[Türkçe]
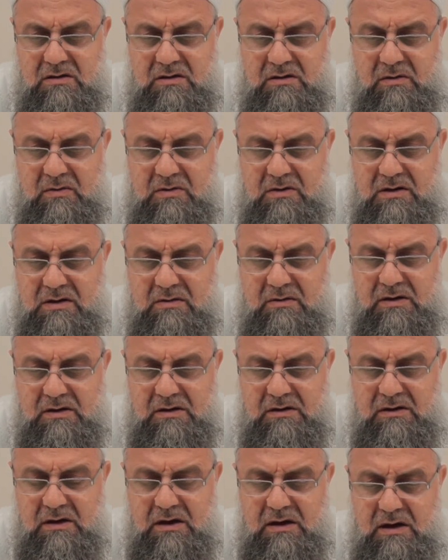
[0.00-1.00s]
Nebi sallallahu aleyhi ve sellem
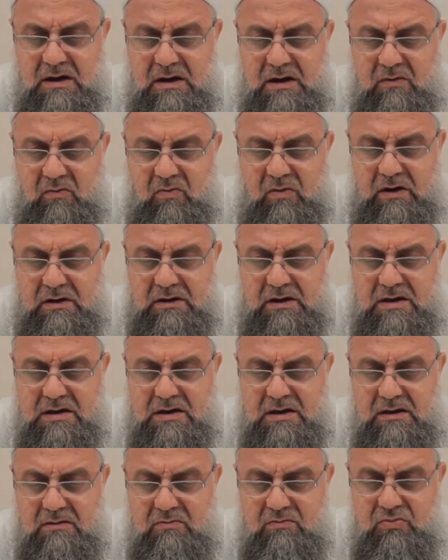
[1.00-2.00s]
hakkında muhakkak
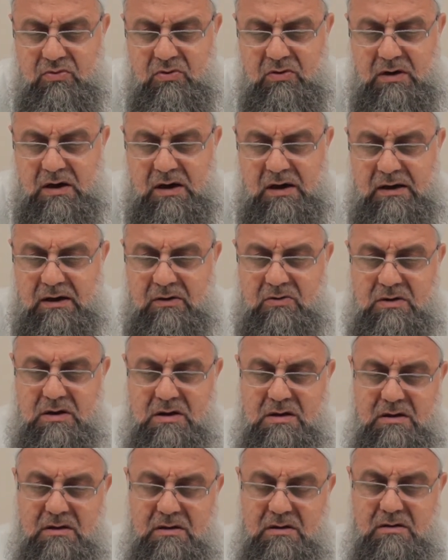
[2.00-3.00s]
sen büyük ahlak
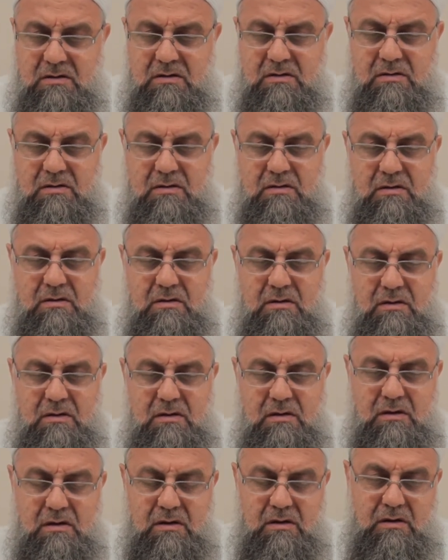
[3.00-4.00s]
üzeresin.
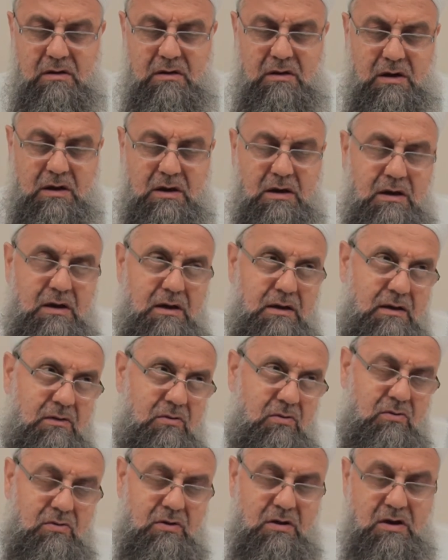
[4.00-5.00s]
İnneke le
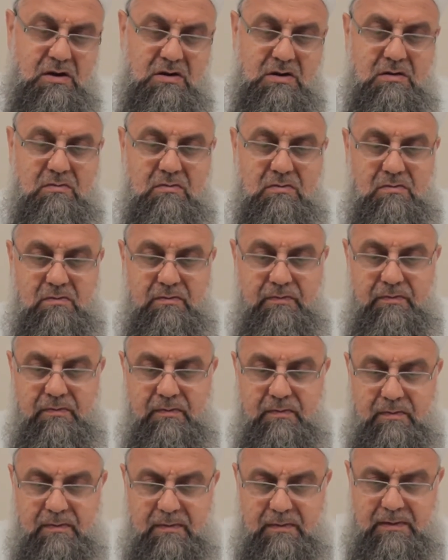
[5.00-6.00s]
ala azim.
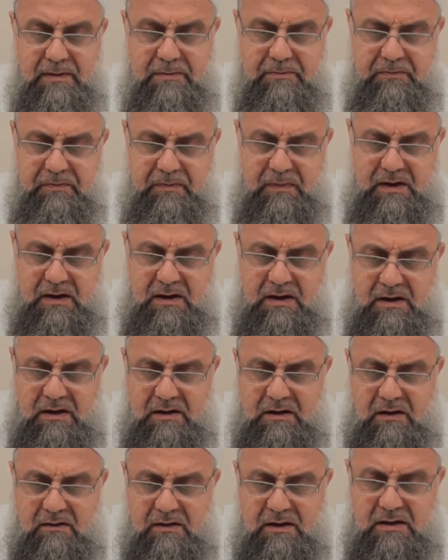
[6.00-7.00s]

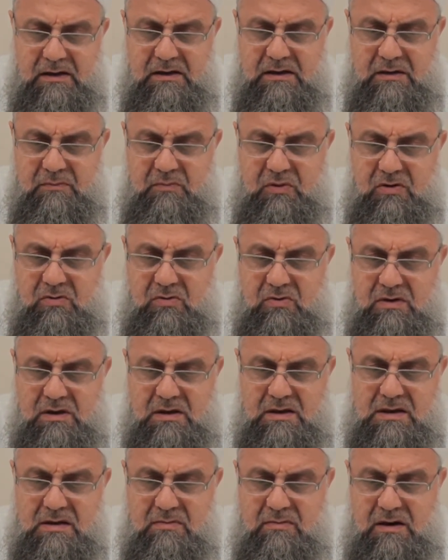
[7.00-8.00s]
Tevrat'ın ilk
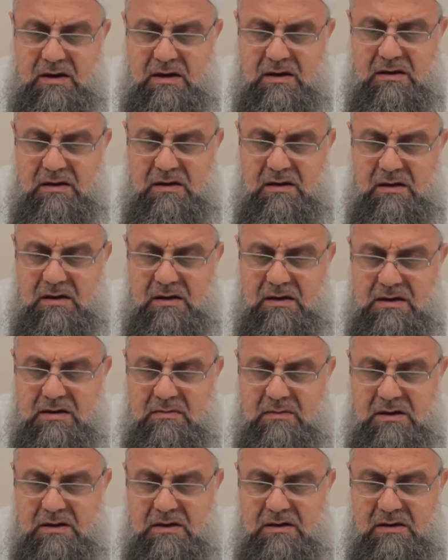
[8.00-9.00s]
bölümünde İsmail
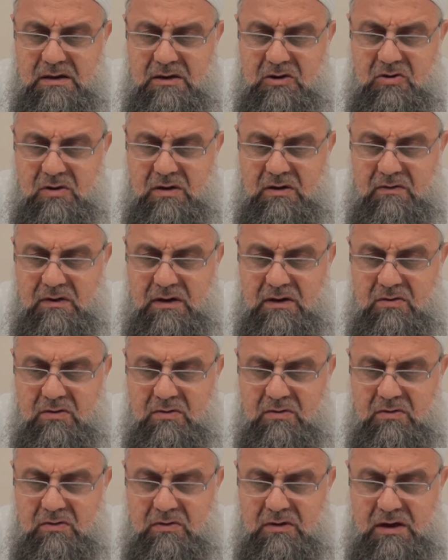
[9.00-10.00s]
aleyhisselam hakkında şöyle vakı
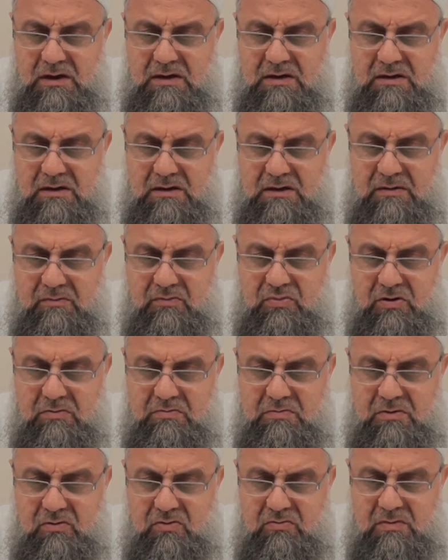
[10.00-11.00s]
oldu. Yakında
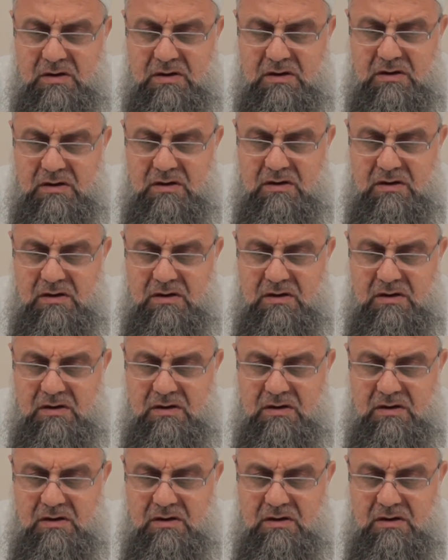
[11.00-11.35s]
büyük bir ümmet